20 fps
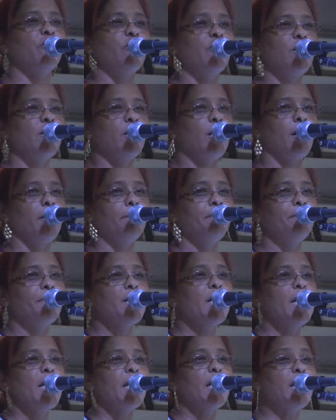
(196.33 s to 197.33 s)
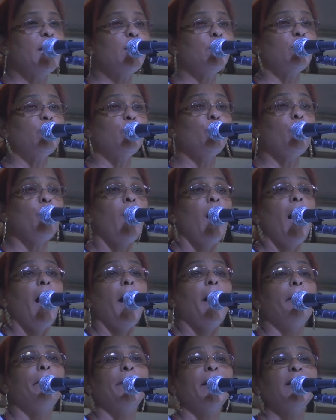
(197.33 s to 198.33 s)
dia. Isso
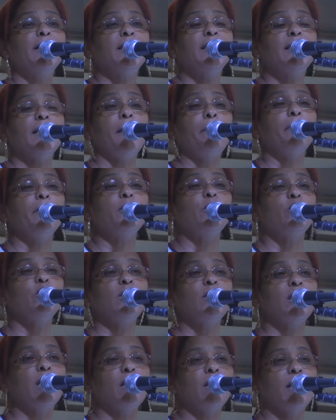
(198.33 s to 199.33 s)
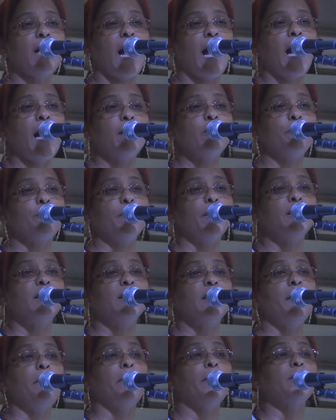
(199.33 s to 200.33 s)
é para dizer para a sociedade, para
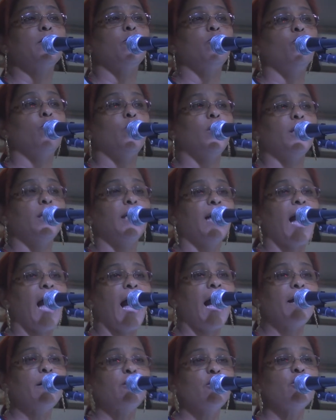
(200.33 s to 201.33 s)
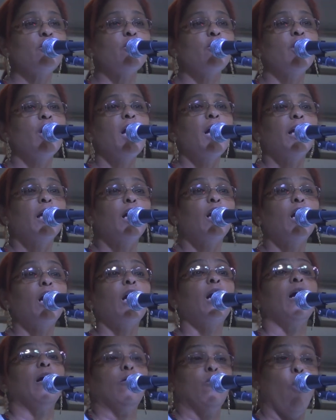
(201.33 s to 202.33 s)
dizer para as autoridades que
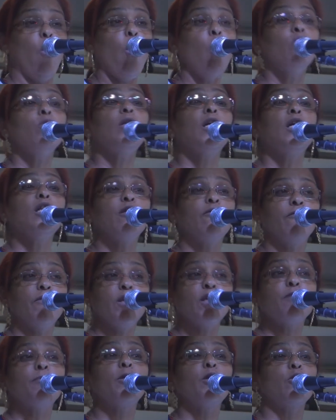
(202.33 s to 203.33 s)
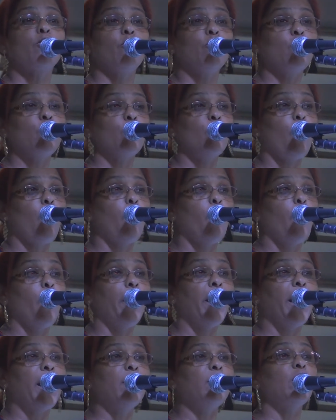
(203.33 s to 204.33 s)
outras vítimas continuam
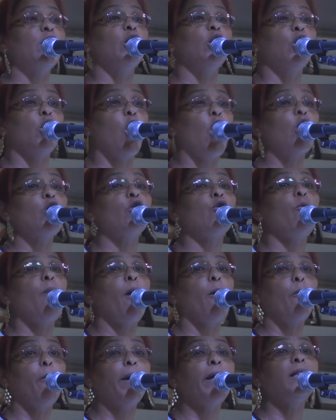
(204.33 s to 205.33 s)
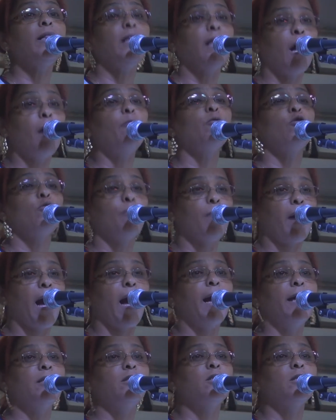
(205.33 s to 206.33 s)
morrendo e que nós não aguentamos
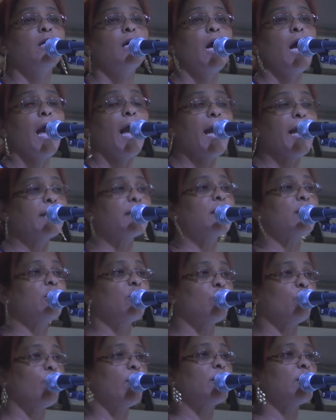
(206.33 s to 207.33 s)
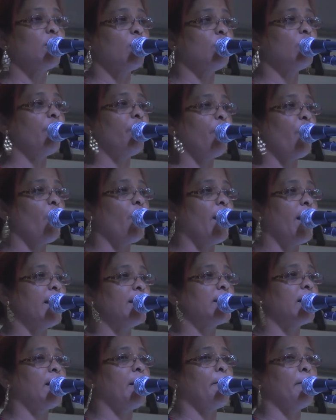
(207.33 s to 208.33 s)
mais essa situação de
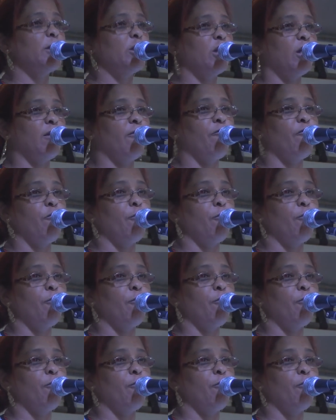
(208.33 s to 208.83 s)
violência na Baixada